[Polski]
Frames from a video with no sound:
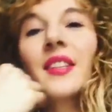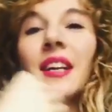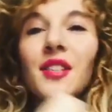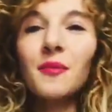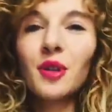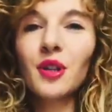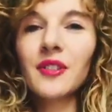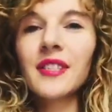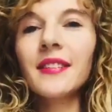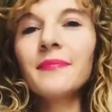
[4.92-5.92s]
Witajcie moi
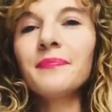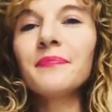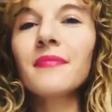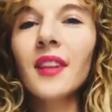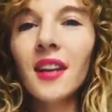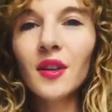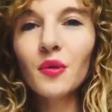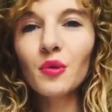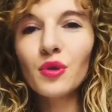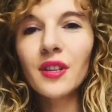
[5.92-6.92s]
drodzy.
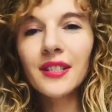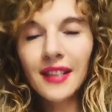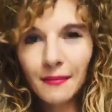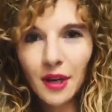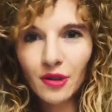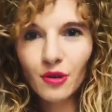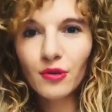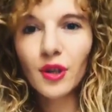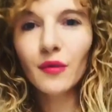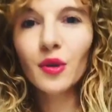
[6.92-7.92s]
Już za
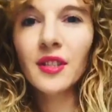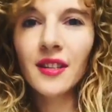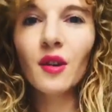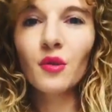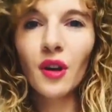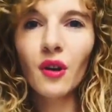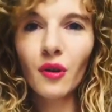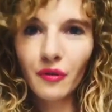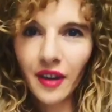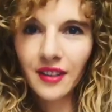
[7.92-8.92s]
miesiąc, 22
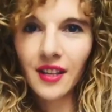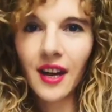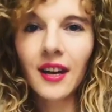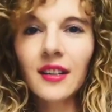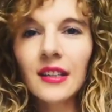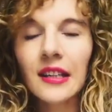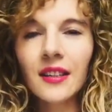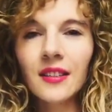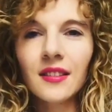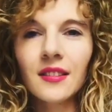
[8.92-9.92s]
kwietnia,
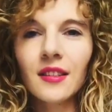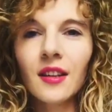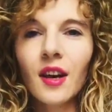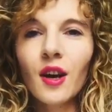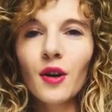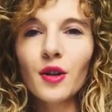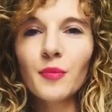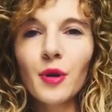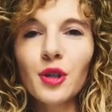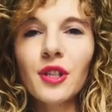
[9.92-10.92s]
e,
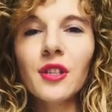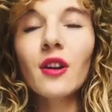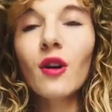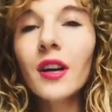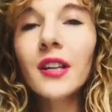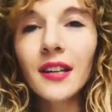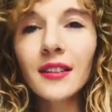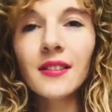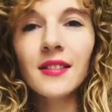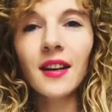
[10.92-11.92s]
rozpocznie się kolejna
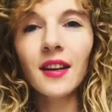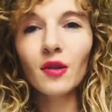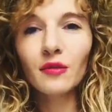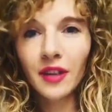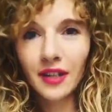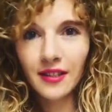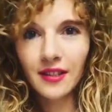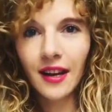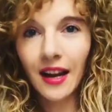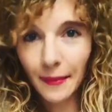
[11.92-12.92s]
edycja
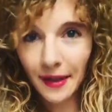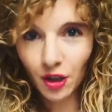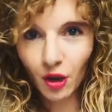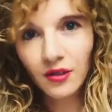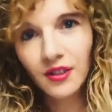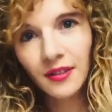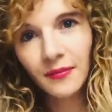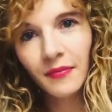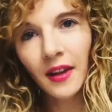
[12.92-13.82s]
konferencji Element Talks.